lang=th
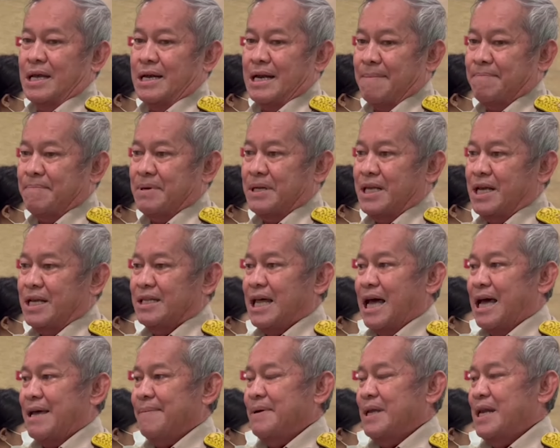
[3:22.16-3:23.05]
นำประเทศ
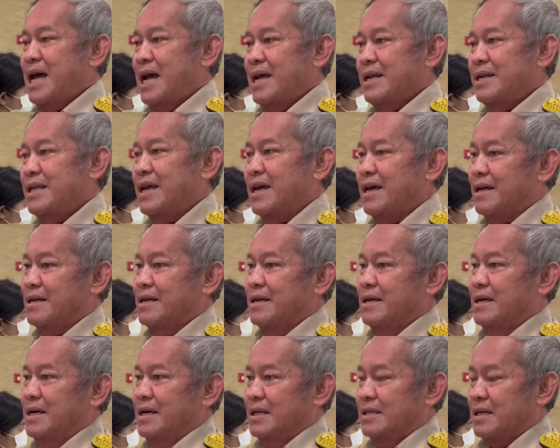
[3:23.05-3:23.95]
ไทยไปได้เนี่ย
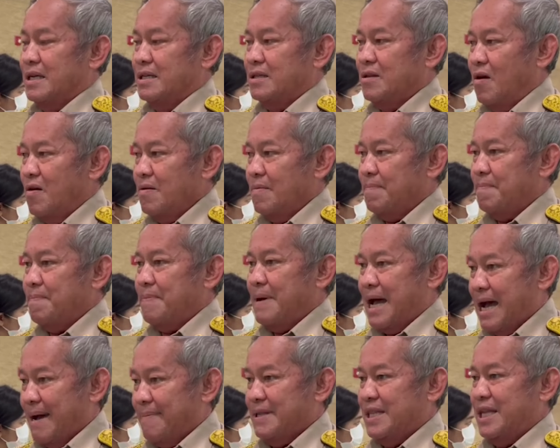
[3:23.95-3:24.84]
จะต้อง
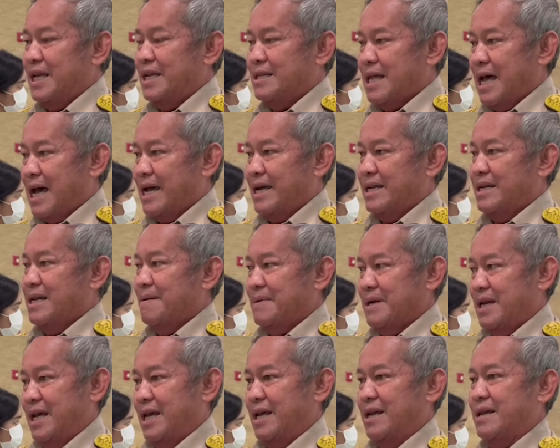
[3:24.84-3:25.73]
พาประเทศไทยทั้ง
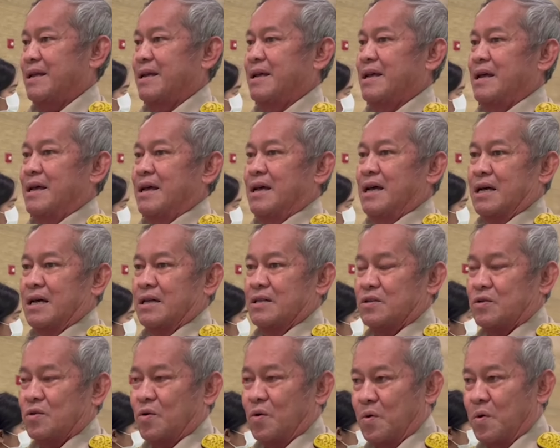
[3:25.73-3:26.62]
ประเทศ
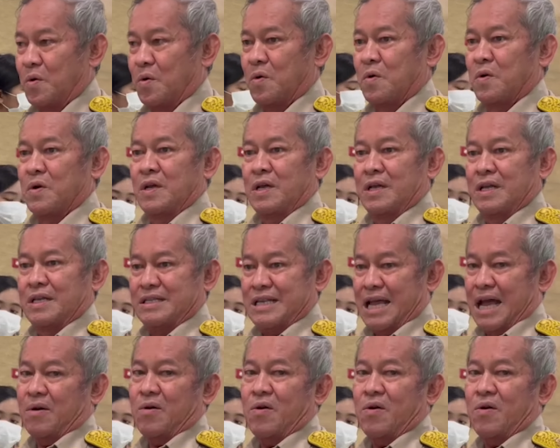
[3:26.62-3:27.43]
สู่สา